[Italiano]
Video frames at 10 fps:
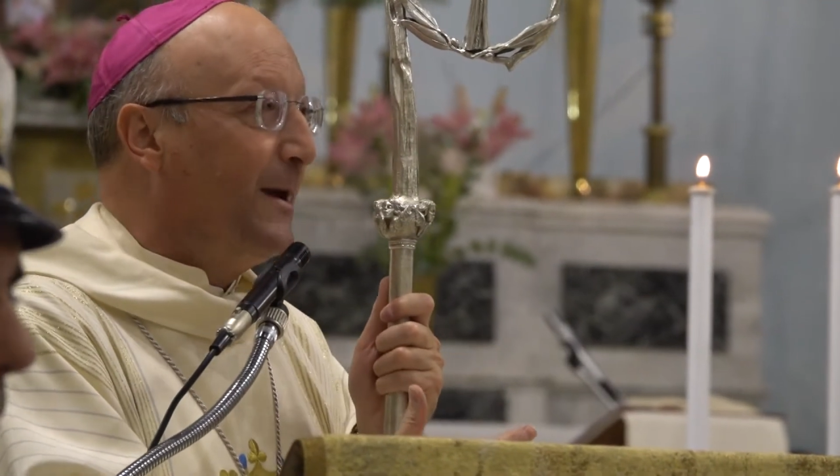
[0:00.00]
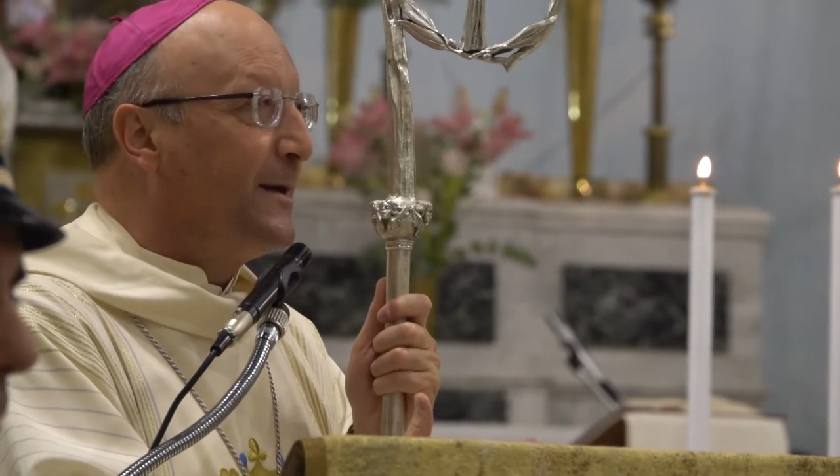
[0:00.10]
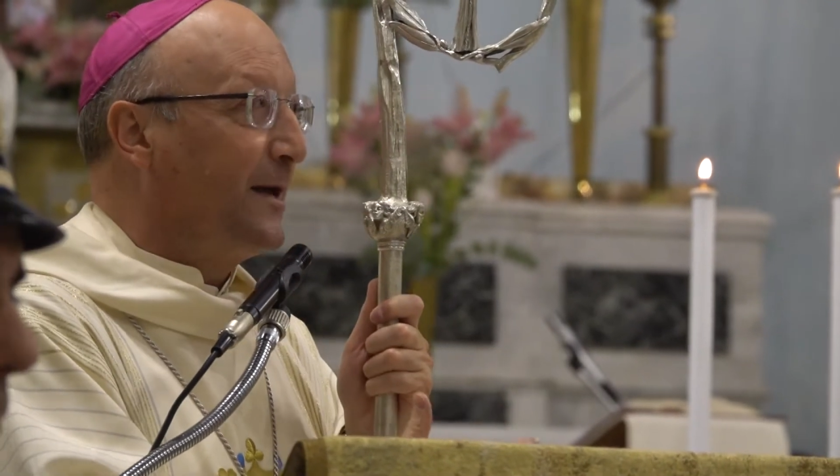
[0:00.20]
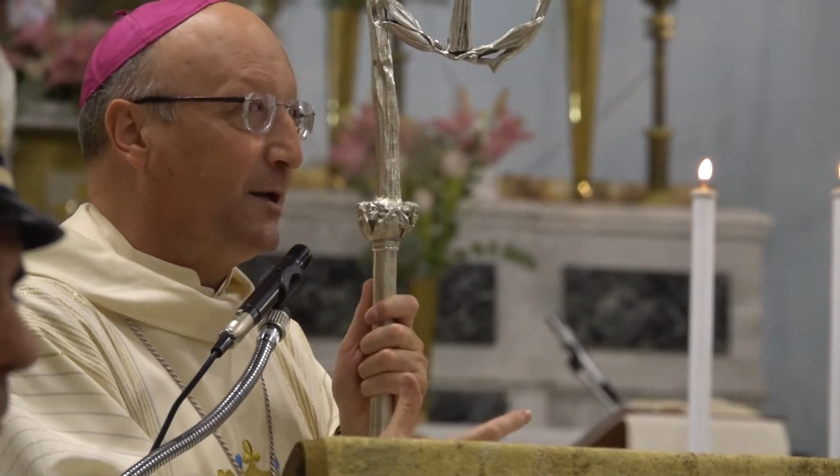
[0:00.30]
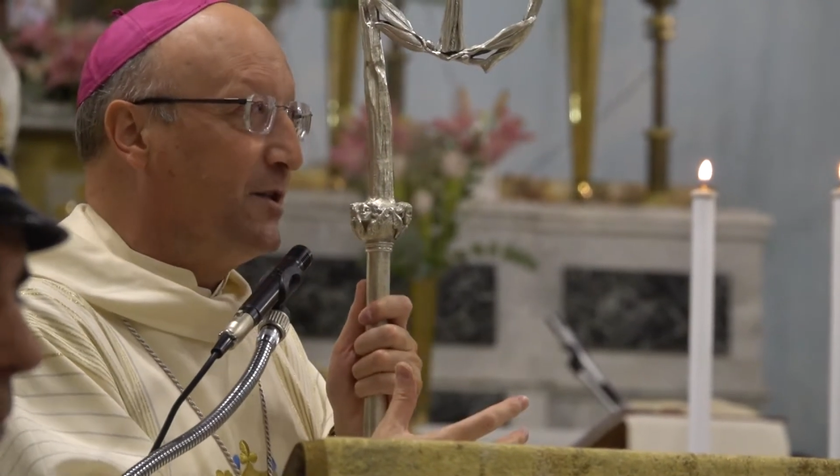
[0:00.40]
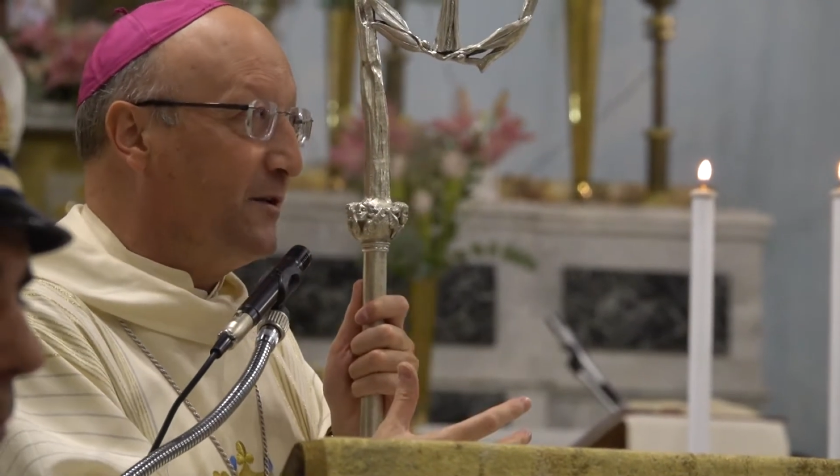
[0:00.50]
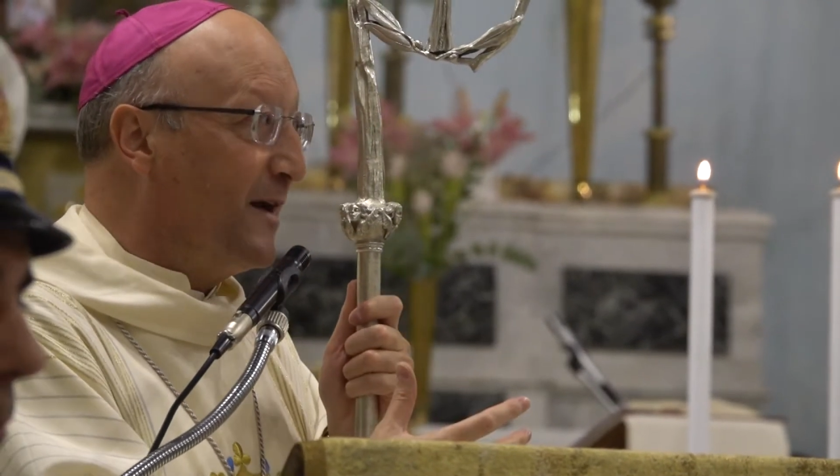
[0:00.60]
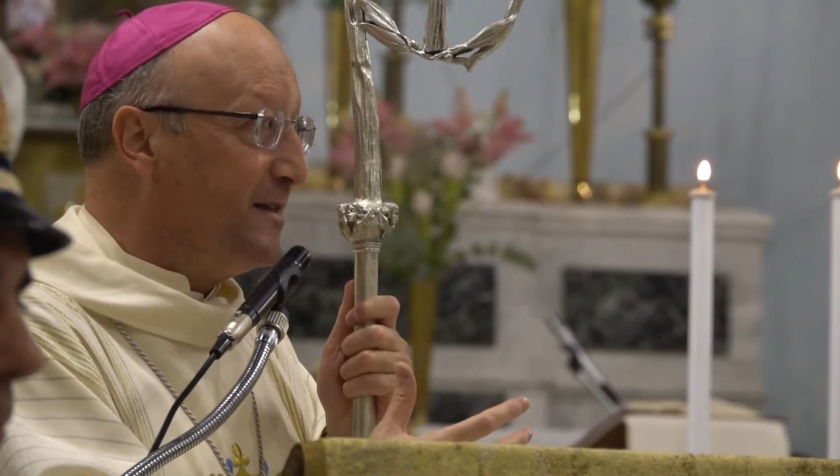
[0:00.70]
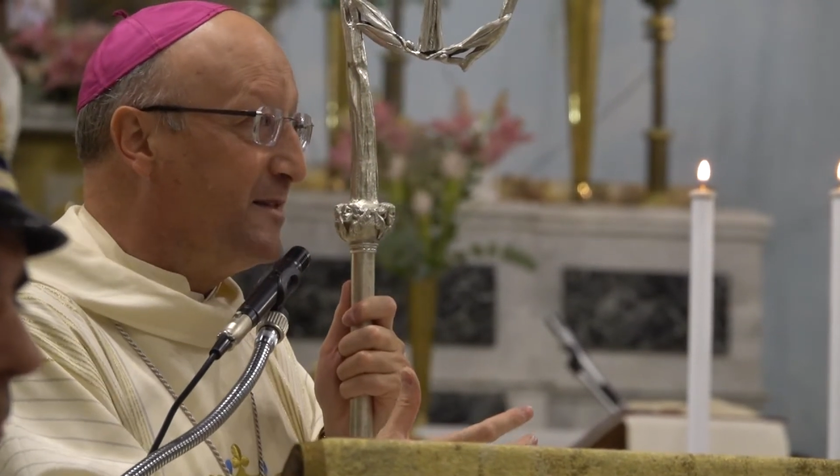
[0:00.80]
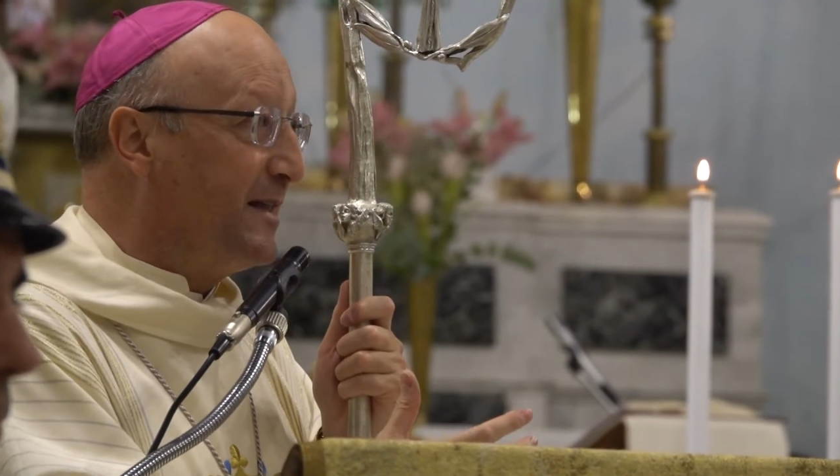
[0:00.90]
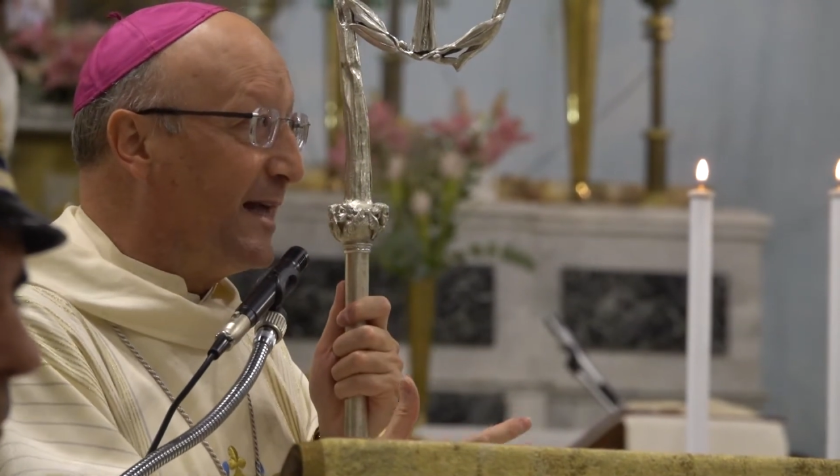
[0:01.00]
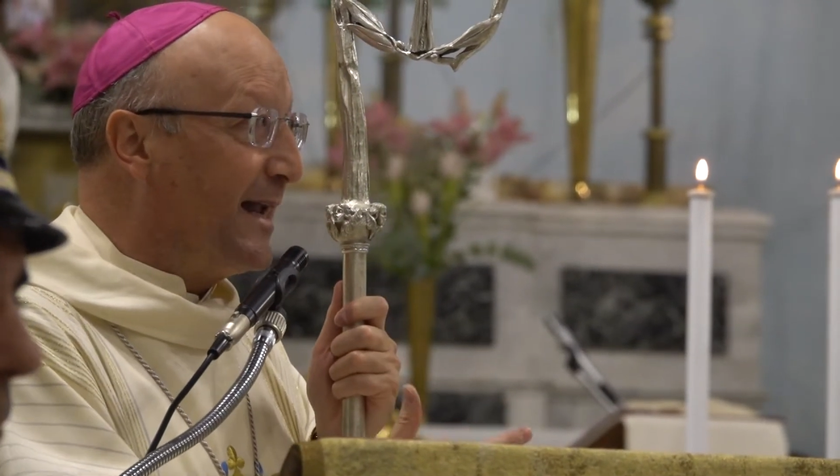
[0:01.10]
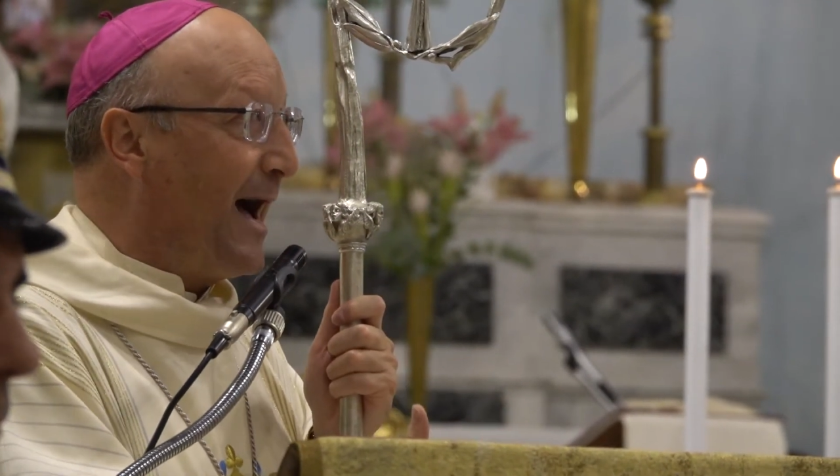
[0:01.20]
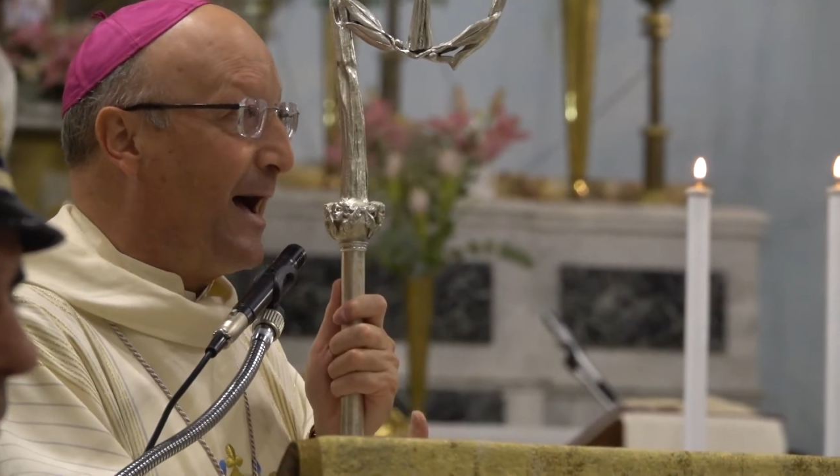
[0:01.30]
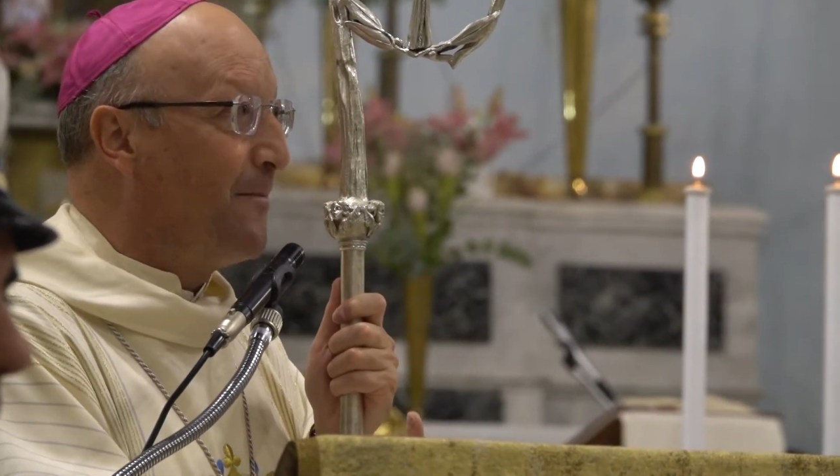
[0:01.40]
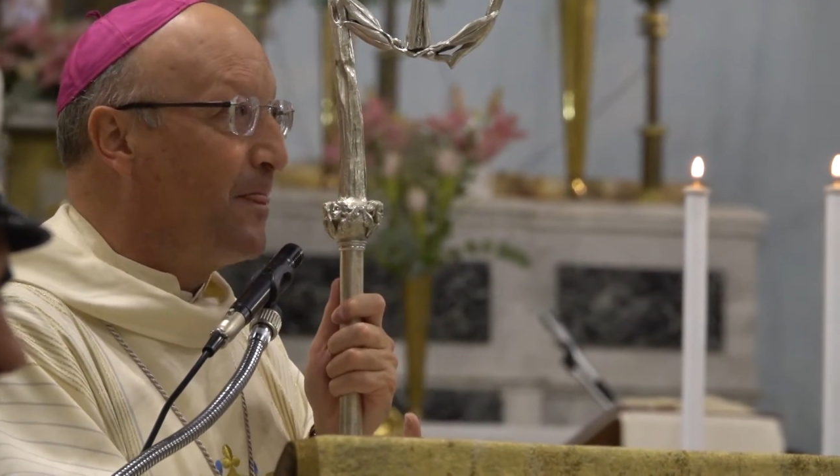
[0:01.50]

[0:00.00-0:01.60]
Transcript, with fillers: Noi vogliamo